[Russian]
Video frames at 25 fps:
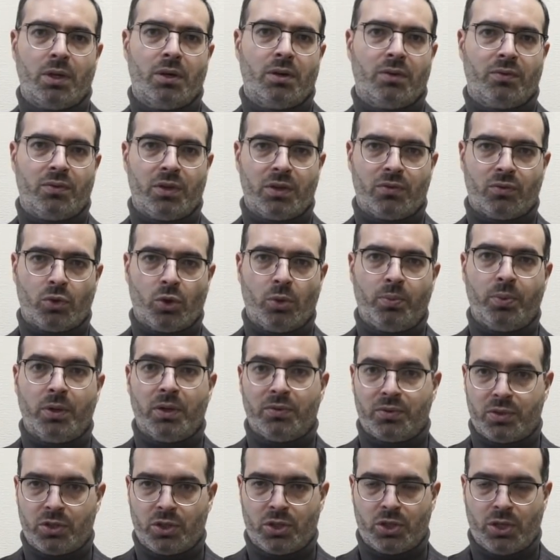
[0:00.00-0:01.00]
в Европе и
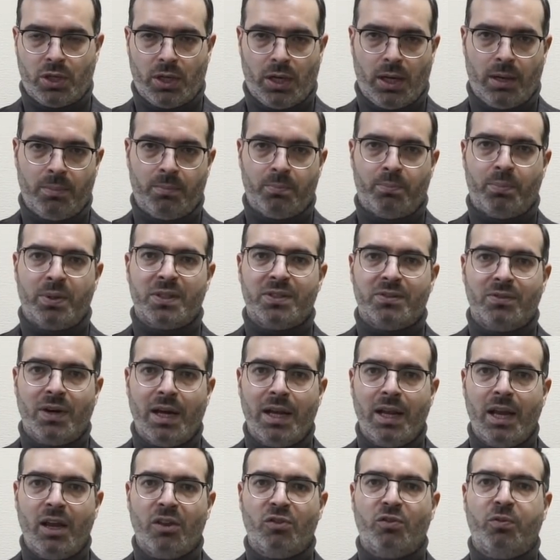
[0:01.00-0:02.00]
в США,
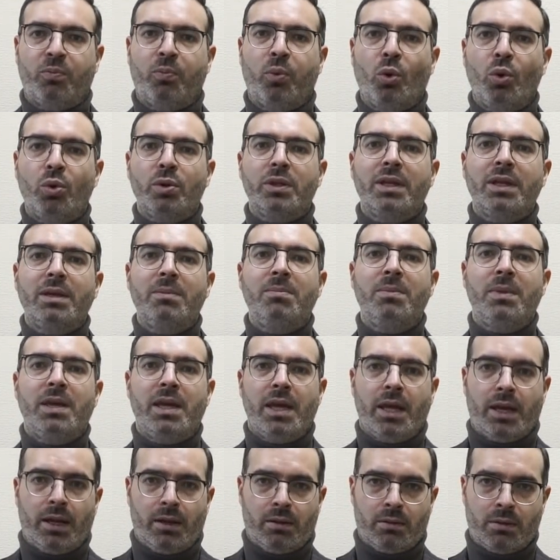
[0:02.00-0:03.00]
позволяют в полной
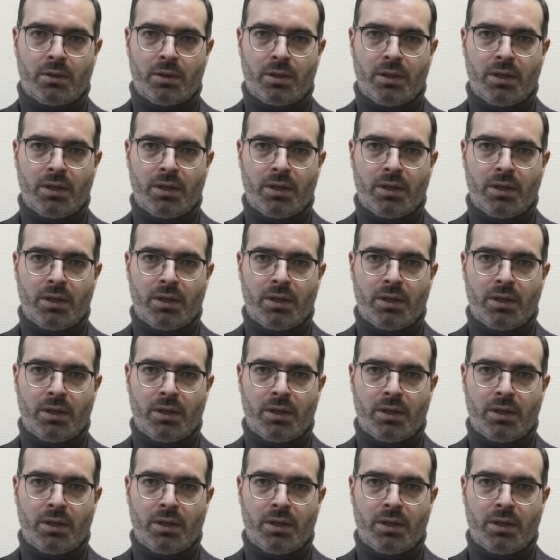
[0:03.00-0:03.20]
мере